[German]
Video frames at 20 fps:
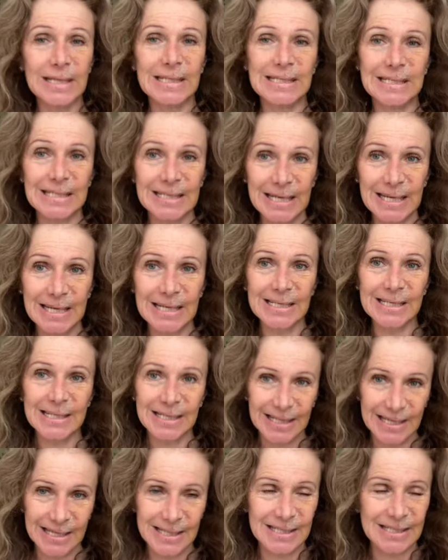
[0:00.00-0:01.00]
Diät
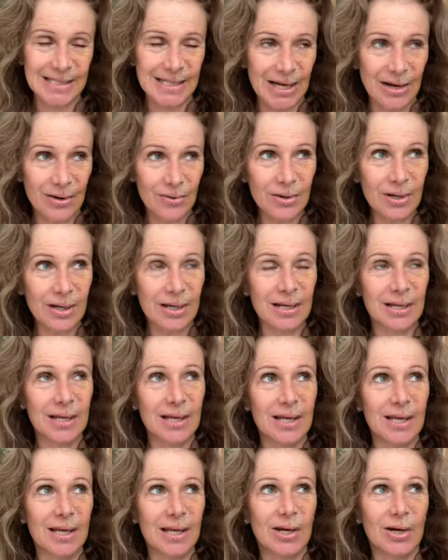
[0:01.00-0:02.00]
geht's auch.
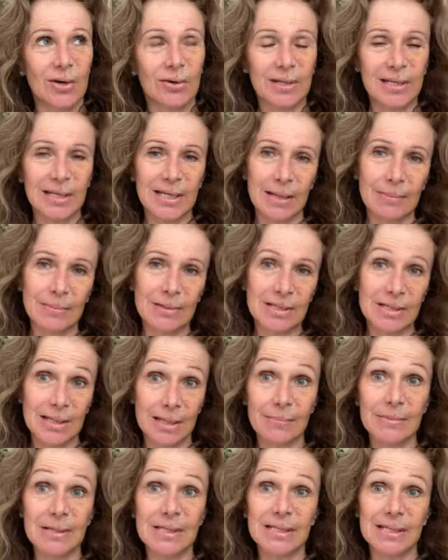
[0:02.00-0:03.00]
Und ich habe das
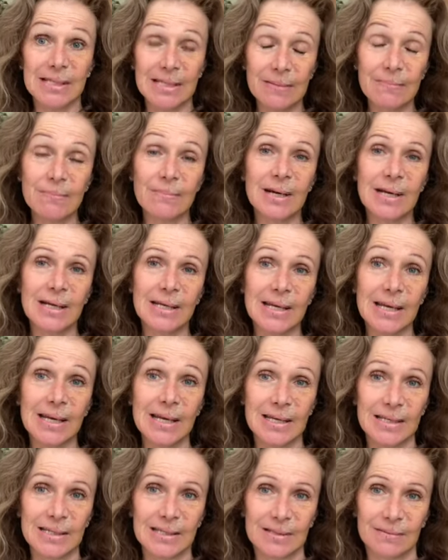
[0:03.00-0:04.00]
damals siebenmal
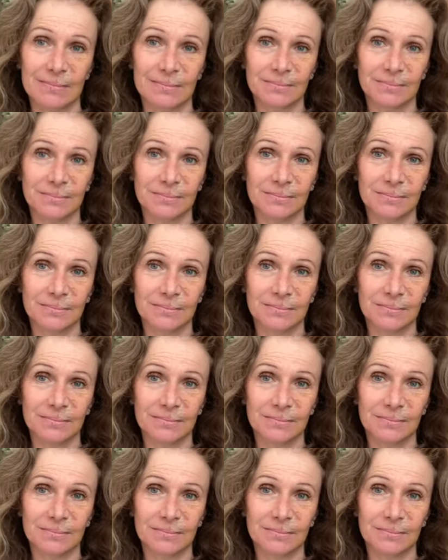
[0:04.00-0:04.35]
gelesen.